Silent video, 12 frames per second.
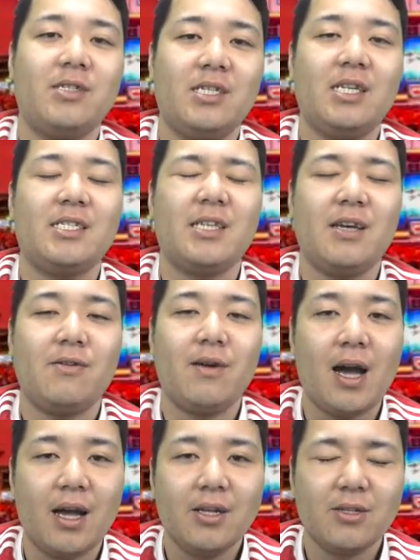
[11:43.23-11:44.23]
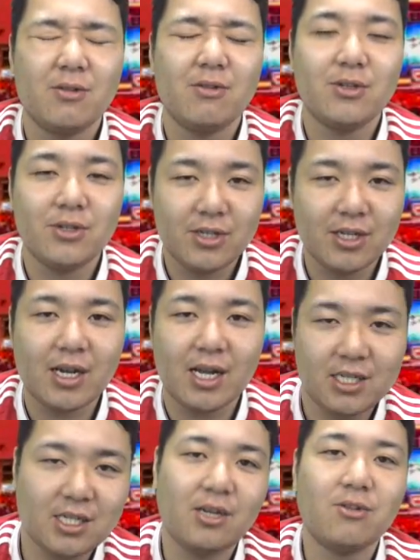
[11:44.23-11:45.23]
ウイイレ勢はどういう風に
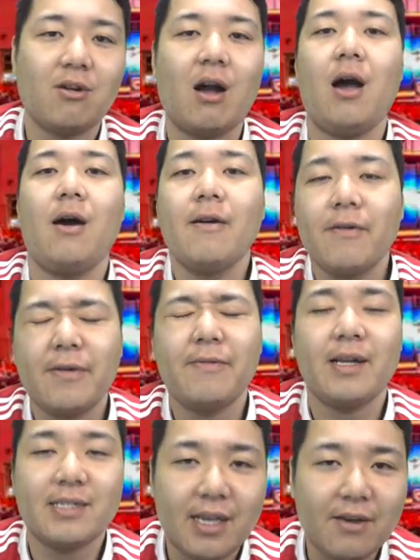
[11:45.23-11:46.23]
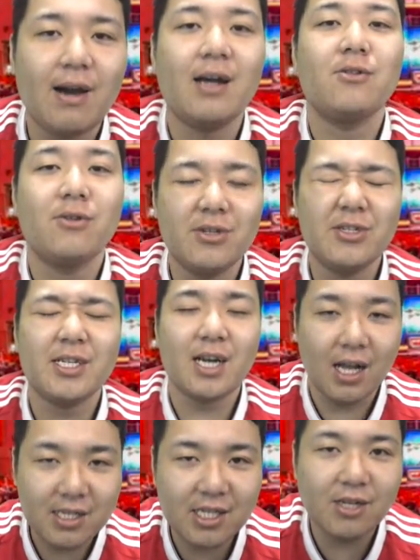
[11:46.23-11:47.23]
感じてるのか、FIFA 勢はどういう風に
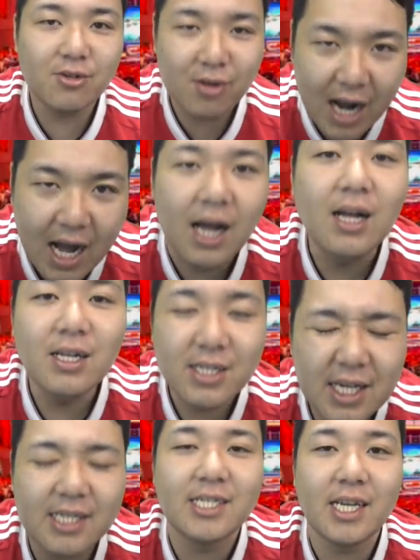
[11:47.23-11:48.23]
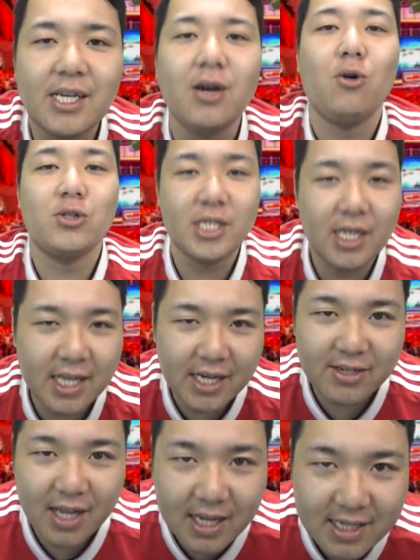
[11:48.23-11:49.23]
感じてるのか、ぜひぜひ教え
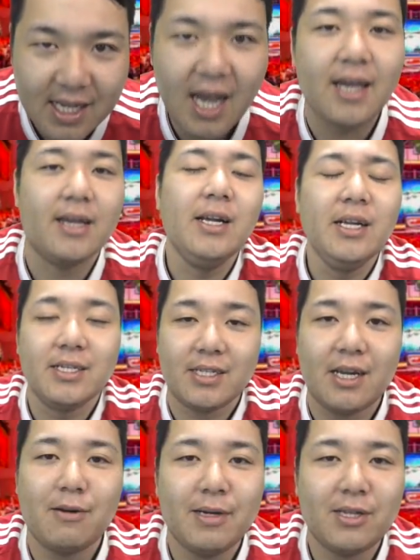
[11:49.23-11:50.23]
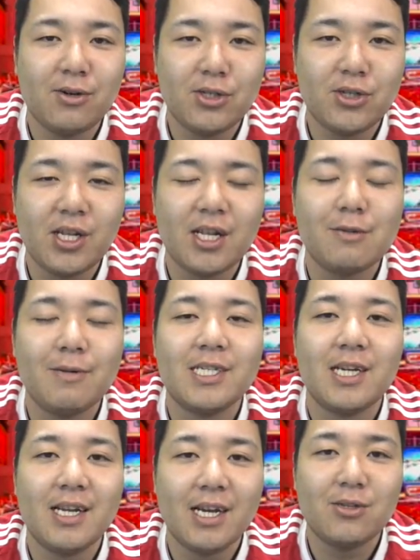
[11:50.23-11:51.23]
てください。最後までご視聴いただきま
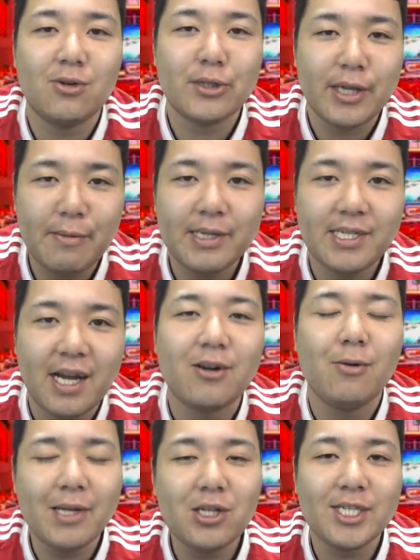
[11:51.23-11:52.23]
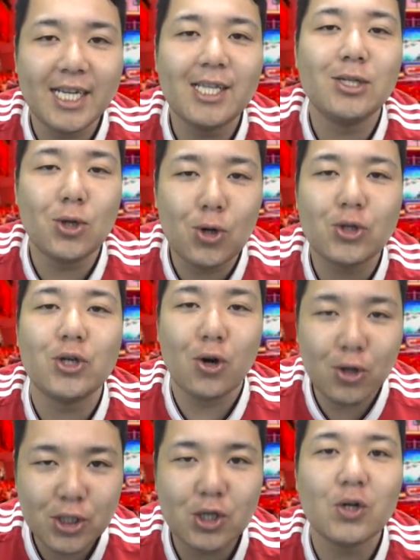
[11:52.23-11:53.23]
してありがとうございました。コメント、チャンネル登録よ
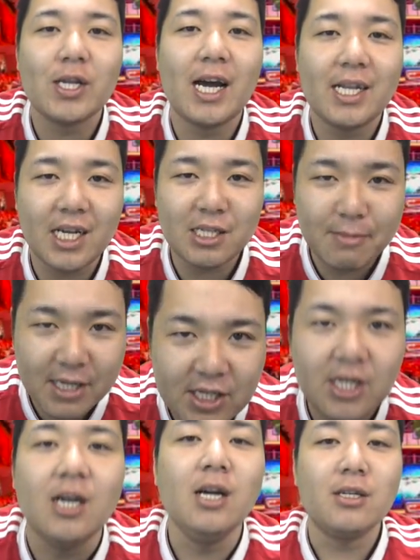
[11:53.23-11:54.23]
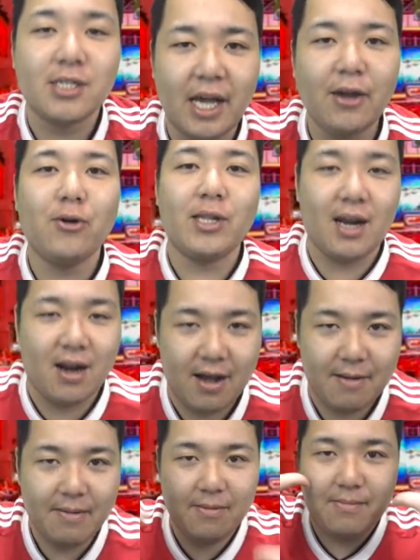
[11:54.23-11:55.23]
ろしくお願いいたします。さようなら。